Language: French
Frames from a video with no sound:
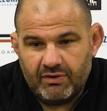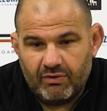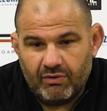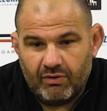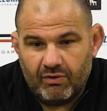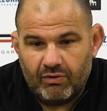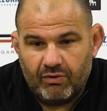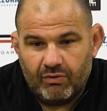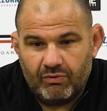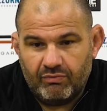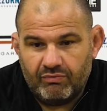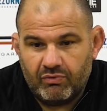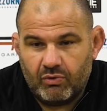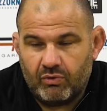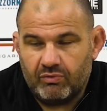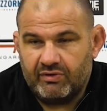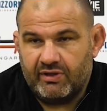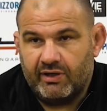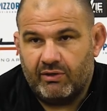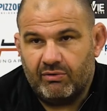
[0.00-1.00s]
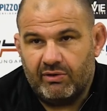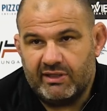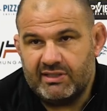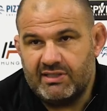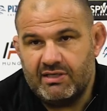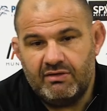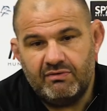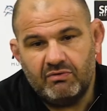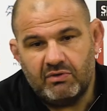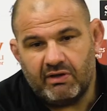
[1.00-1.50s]
une volonté
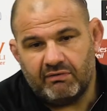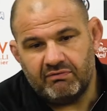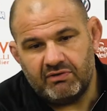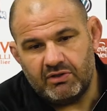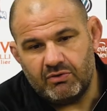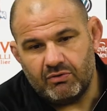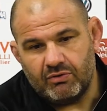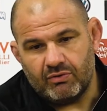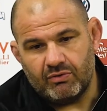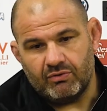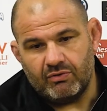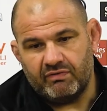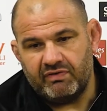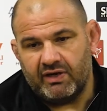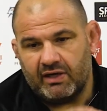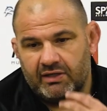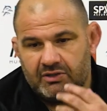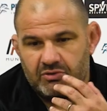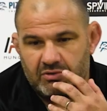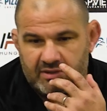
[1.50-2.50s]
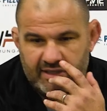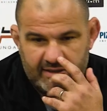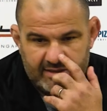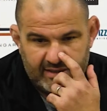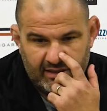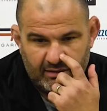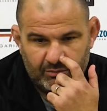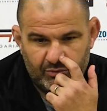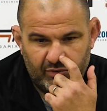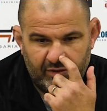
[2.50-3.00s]
collective, une envie de, faire les choses
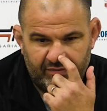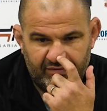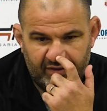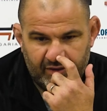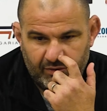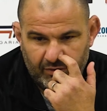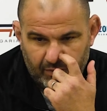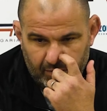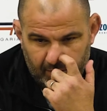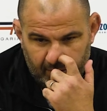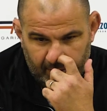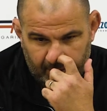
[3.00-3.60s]
ensemble, une envie de,